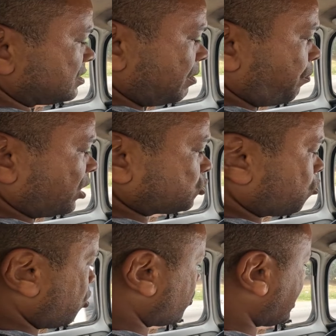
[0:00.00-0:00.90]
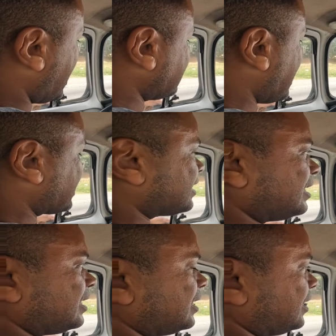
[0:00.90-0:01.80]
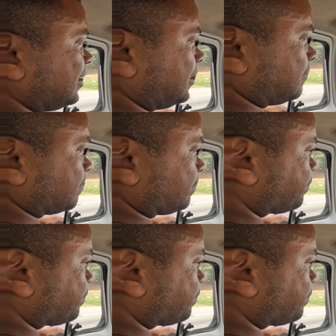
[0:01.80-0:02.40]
você pode colocar lá que